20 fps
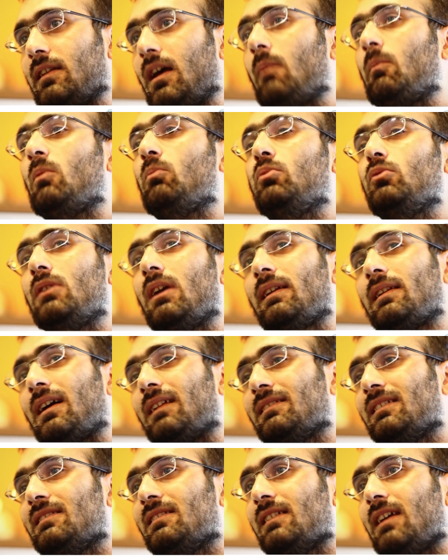Ama bu
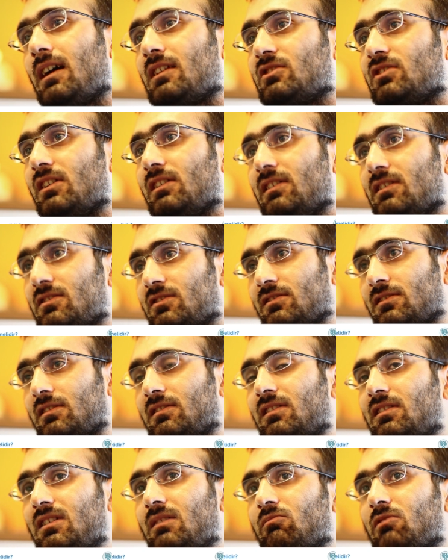genelde diğer şeyler içinde.
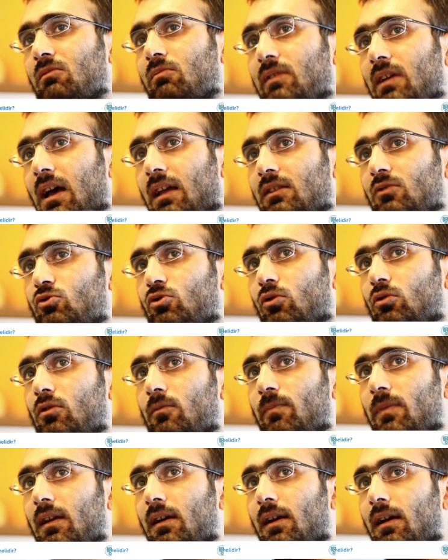dediğim gibi yani çok
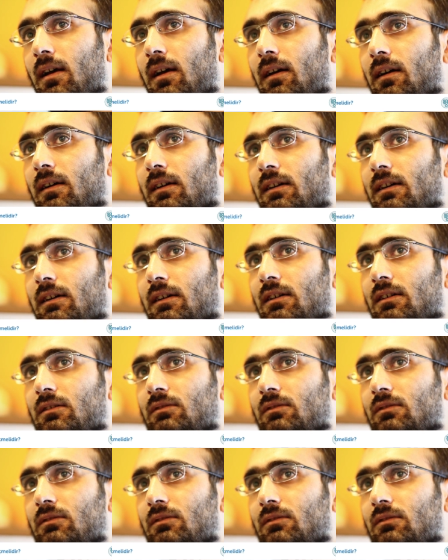e,